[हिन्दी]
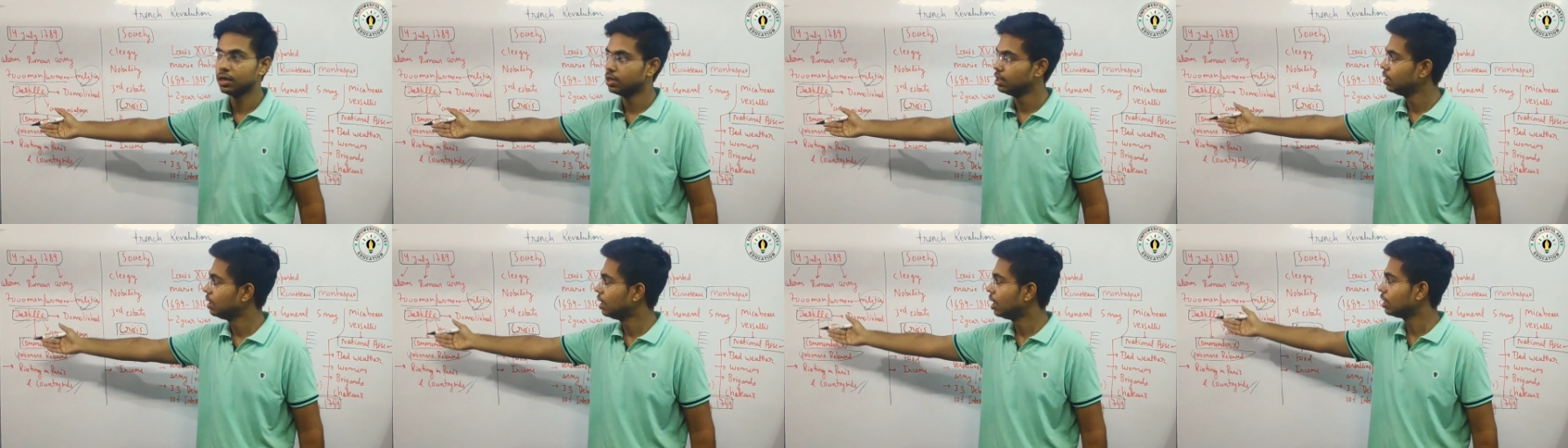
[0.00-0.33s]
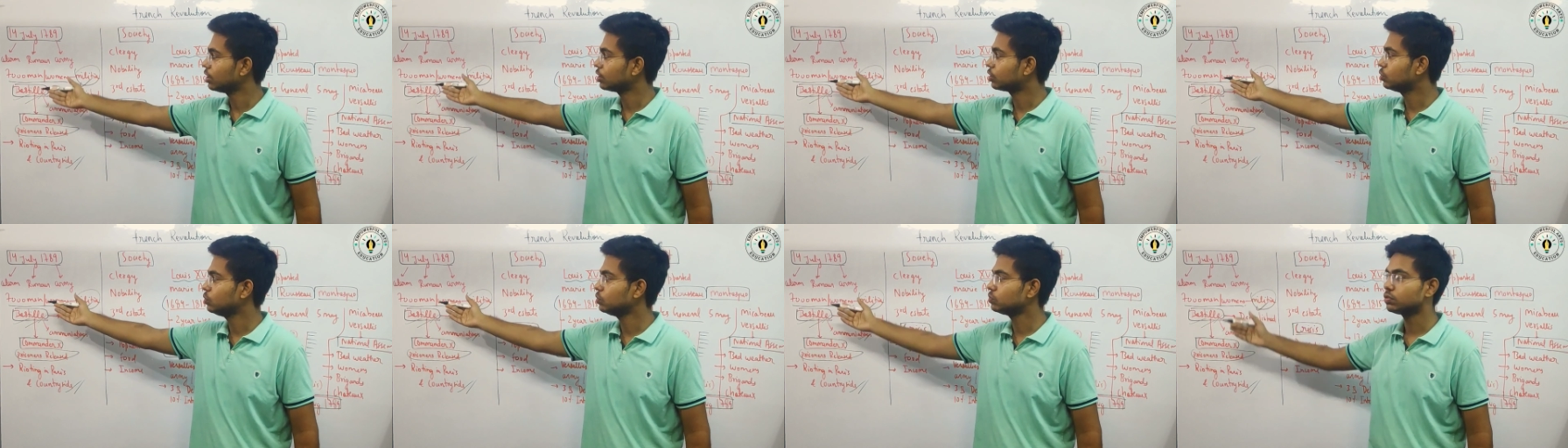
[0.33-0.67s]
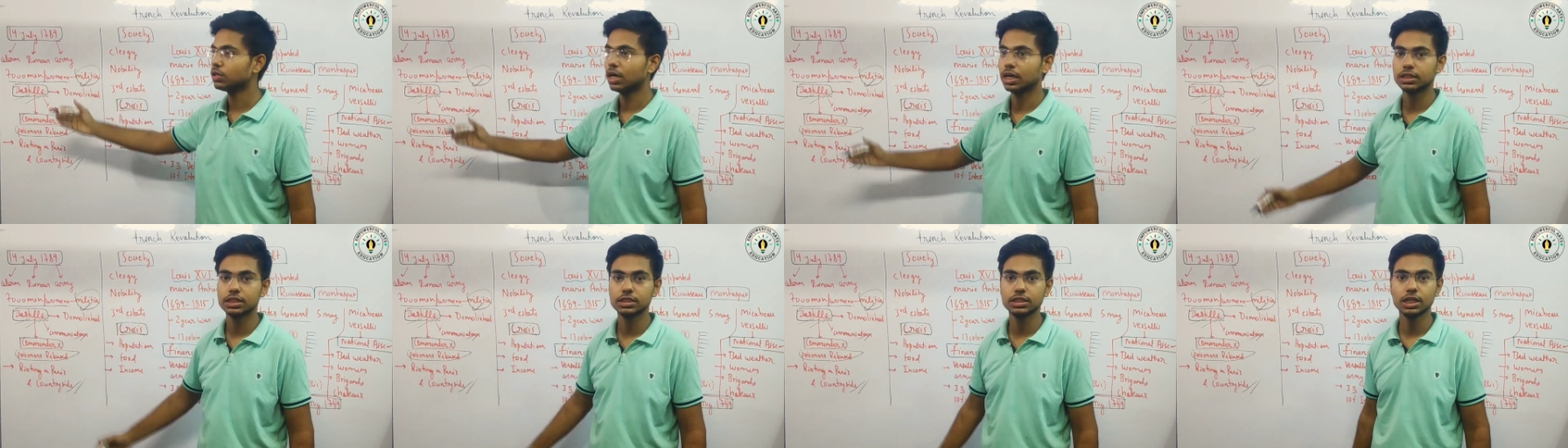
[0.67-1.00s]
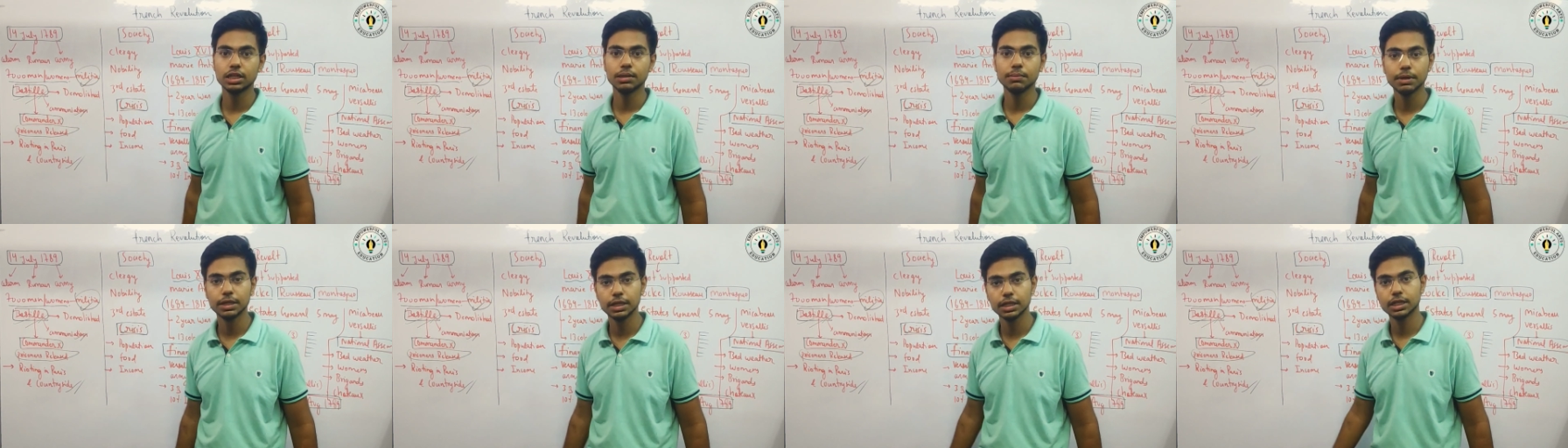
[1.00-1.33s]
और क्यों सात हज़ार
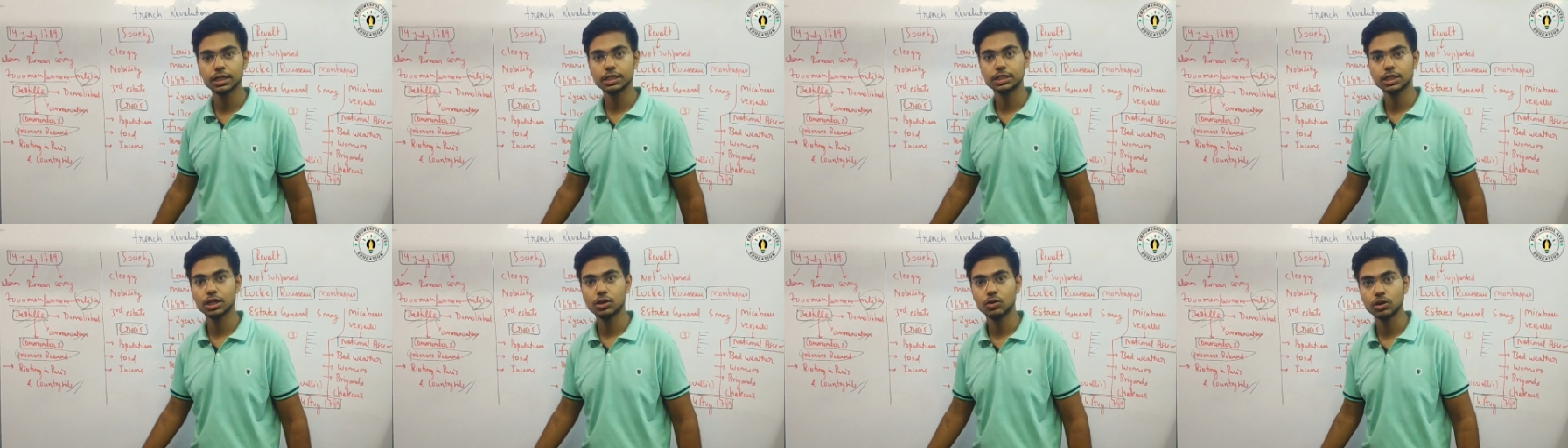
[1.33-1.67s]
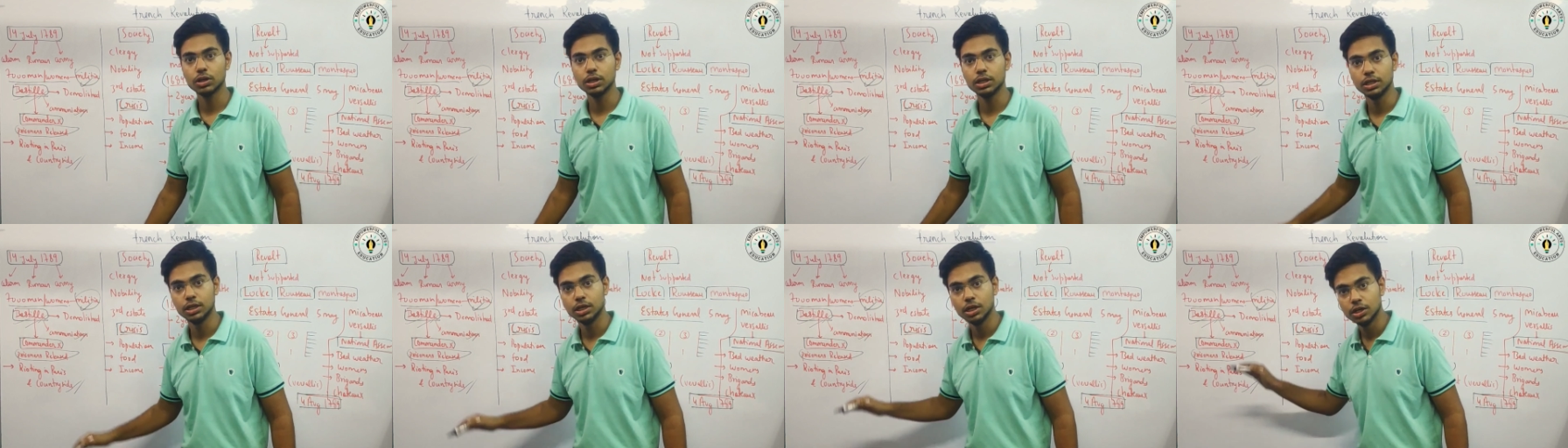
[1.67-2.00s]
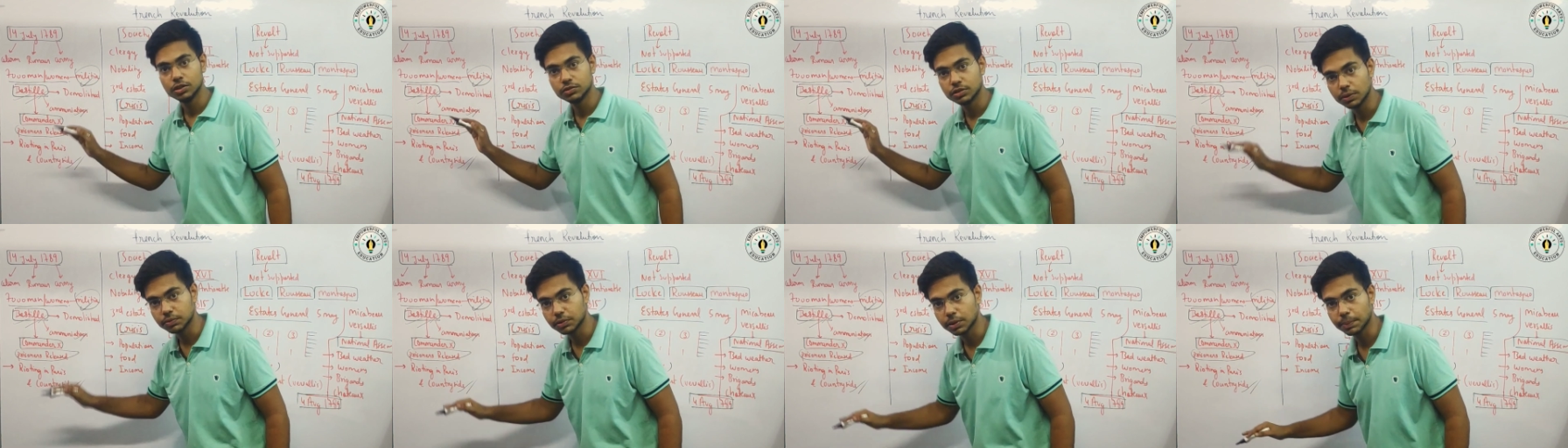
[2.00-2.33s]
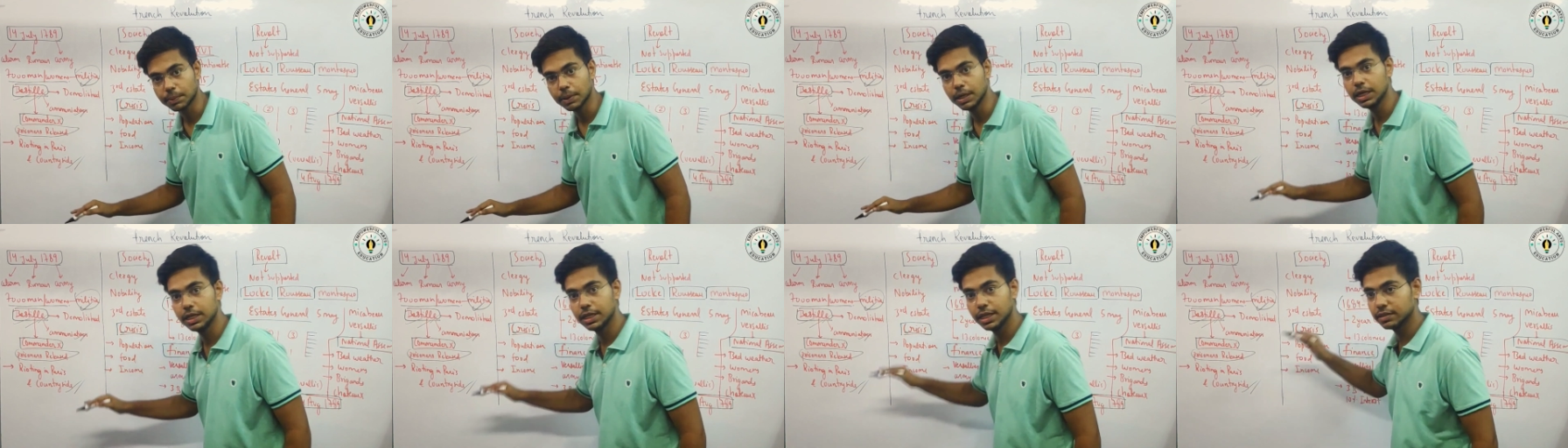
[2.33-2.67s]
मैंने इकट्ठा हुए सबसे तो पहले
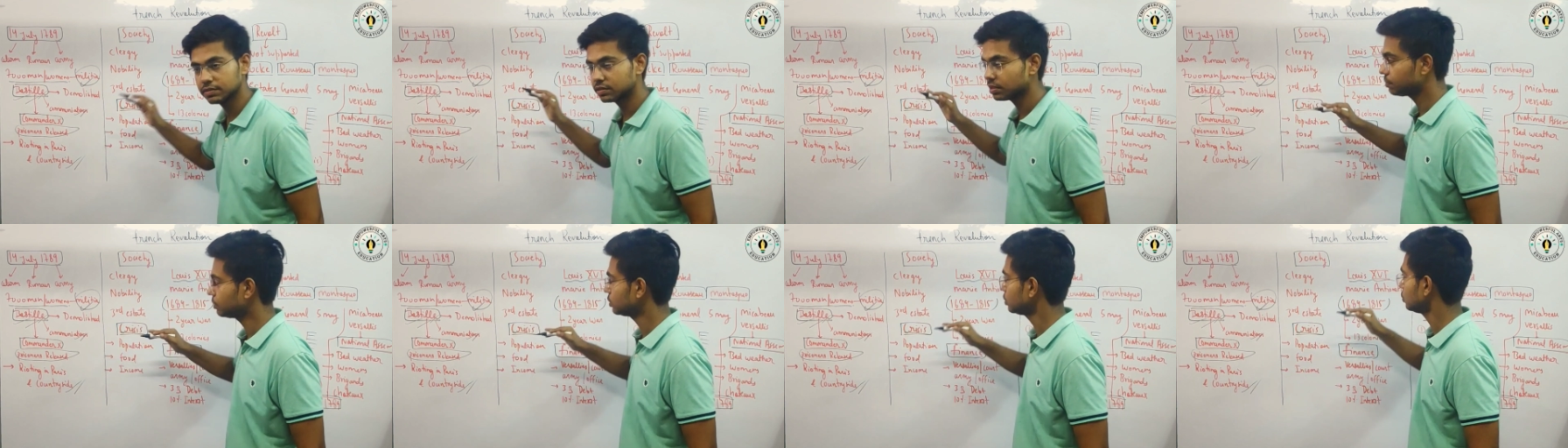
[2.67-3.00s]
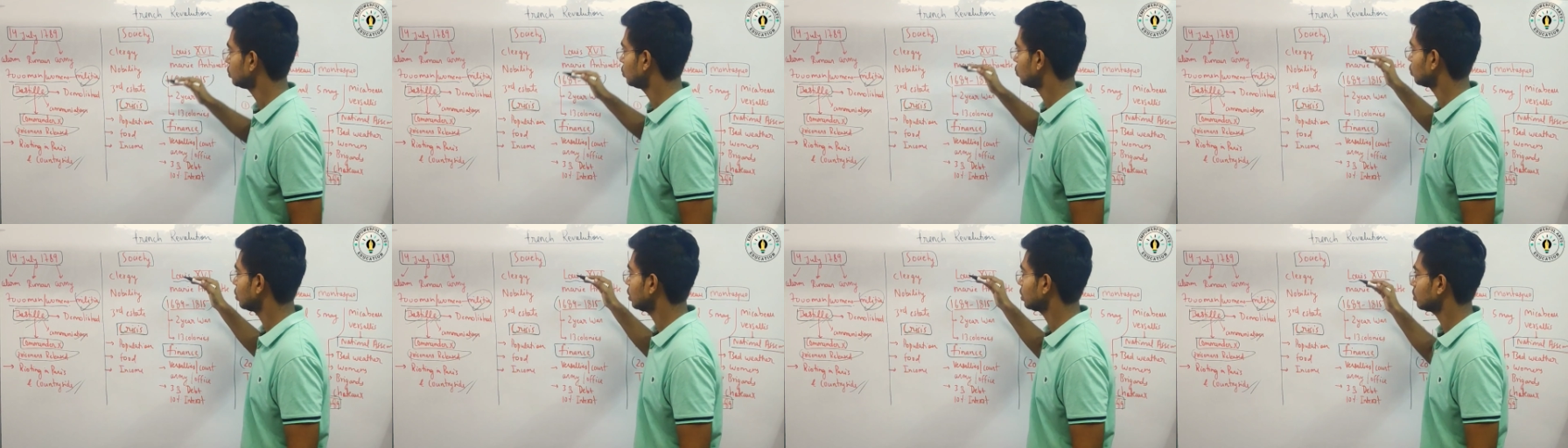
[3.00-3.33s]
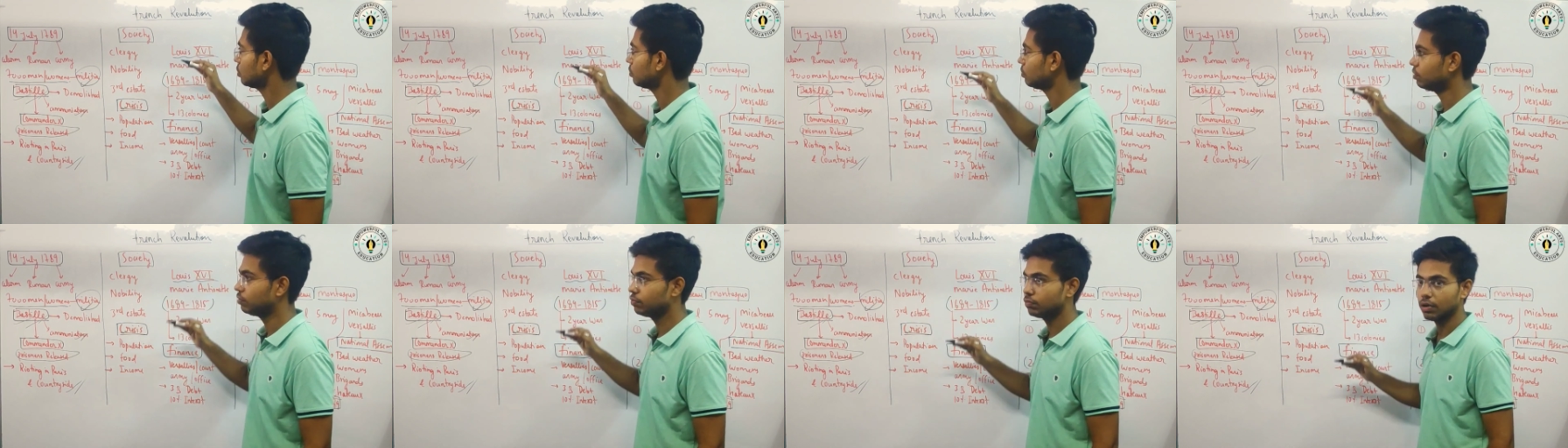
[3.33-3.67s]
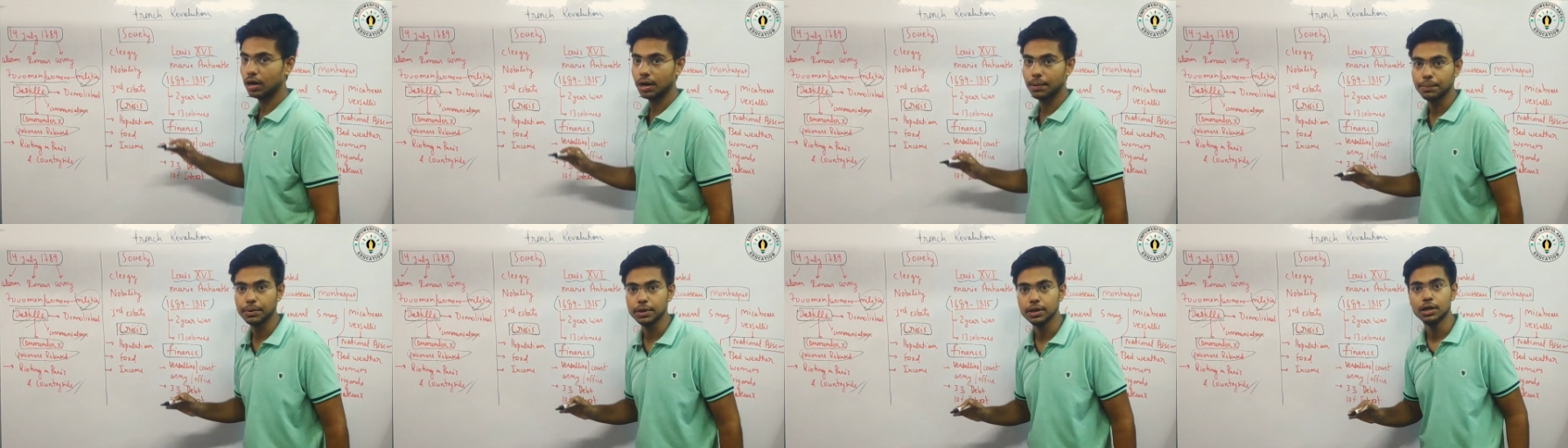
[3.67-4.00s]
ये समझना होगा कि वहाँ
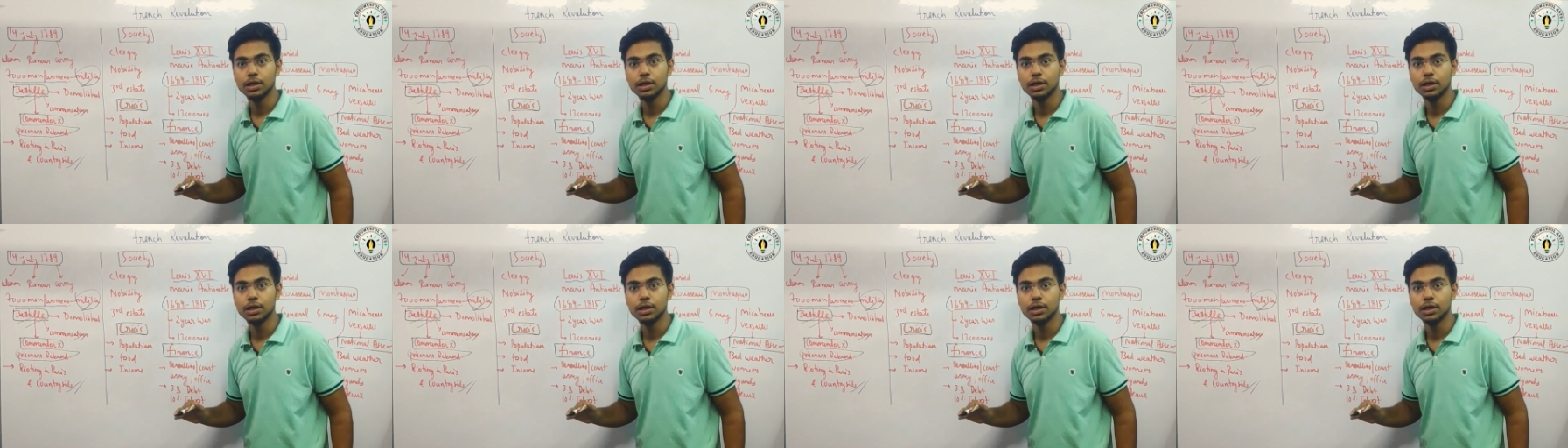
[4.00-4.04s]
पे